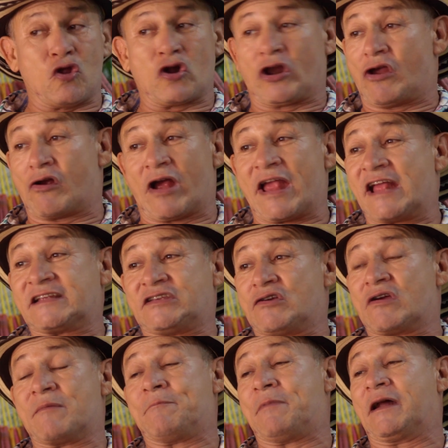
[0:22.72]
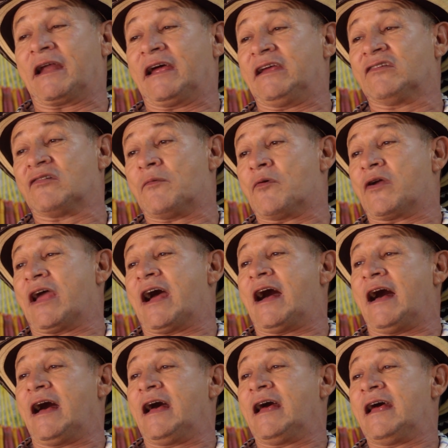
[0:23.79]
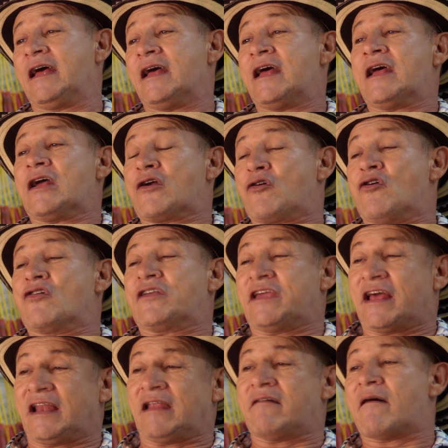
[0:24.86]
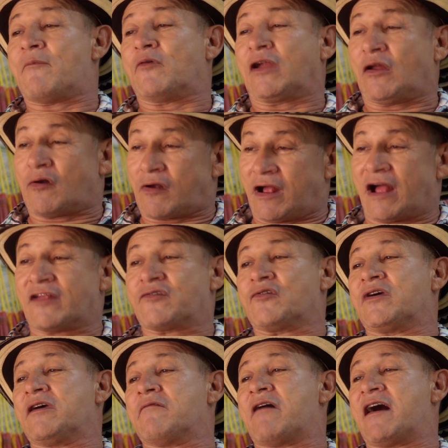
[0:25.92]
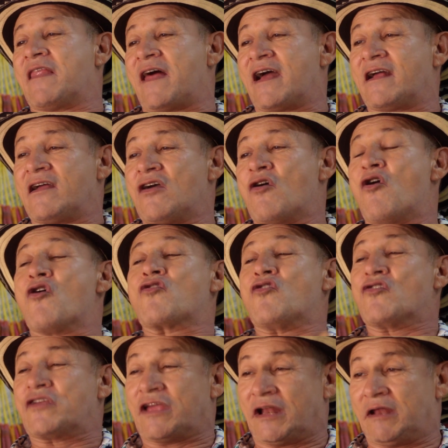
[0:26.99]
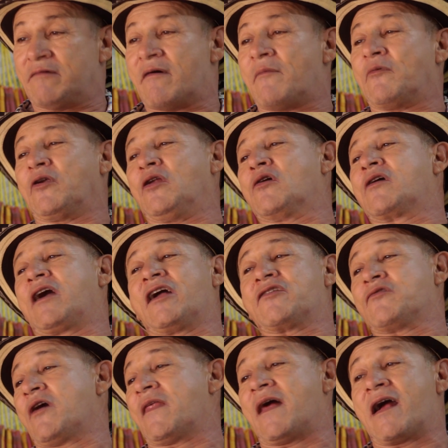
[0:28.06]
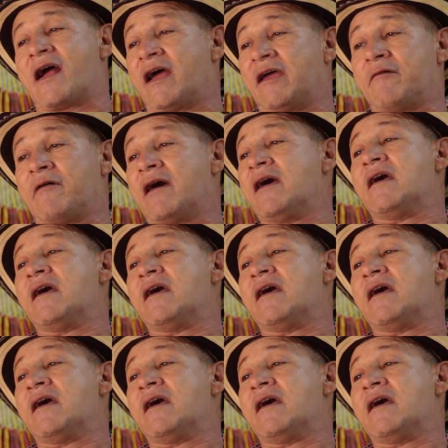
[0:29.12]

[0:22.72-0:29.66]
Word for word: no creo que haya sido en el paraíso, porque ajá, ¿con quién le iba a poner los cachos Eva a Adán? ¿O con quién le iba a poner los cachos Adán a Eva?